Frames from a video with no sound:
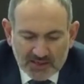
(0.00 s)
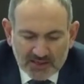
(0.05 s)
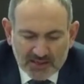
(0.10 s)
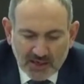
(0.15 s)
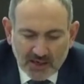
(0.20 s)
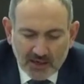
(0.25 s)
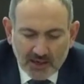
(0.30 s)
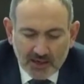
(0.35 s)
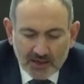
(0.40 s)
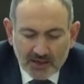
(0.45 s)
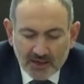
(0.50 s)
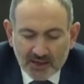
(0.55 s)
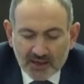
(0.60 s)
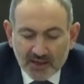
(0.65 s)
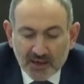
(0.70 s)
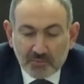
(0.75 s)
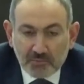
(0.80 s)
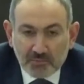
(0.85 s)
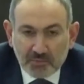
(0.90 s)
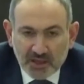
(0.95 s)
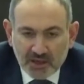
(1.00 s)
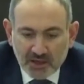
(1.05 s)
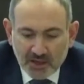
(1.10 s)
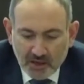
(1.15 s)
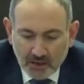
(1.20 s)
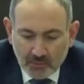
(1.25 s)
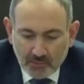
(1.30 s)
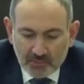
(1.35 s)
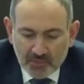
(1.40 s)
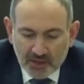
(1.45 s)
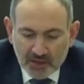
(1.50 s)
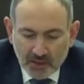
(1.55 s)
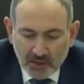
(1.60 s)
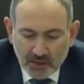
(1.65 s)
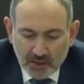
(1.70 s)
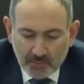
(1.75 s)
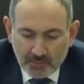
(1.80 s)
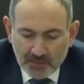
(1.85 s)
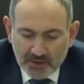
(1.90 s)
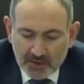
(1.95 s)
Сохранением мира,
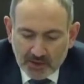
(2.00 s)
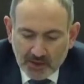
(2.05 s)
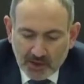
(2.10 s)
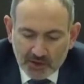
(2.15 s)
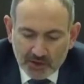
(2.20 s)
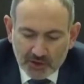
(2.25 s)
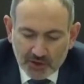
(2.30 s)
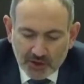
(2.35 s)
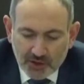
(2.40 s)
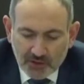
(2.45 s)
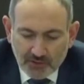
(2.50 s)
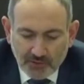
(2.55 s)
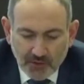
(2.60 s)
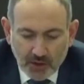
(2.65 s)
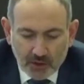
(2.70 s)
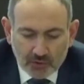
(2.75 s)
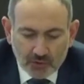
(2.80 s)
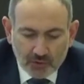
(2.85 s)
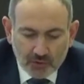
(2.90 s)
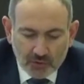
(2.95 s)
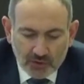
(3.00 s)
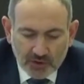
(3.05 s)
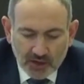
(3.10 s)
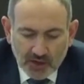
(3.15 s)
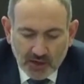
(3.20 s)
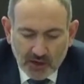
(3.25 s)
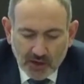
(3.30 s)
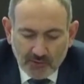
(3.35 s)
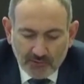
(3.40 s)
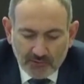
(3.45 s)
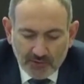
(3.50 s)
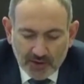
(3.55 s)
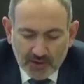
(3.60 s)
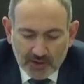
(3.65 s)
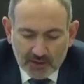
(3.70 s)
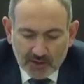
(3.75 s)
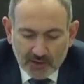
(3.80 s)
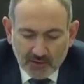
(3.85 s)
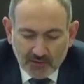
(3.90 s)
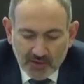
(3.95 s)
мира прекращение вооруженных
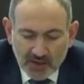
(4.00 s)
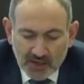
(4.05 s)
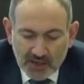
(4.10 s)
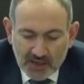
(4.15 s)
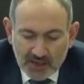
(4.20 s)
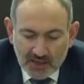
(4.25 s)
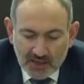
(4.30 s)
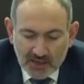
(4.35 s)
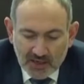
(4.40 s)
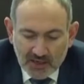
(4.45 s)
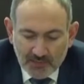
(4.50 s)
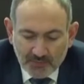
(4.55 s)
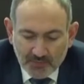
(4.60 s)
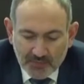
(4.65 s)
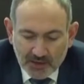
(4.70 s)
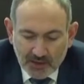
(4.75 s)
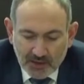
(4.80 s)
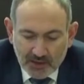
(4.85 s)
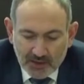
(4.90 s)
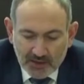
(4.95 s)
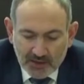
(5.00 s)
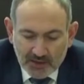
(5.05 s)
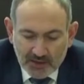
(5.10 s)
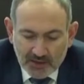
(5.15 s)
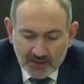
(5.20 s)
конфликтов и э,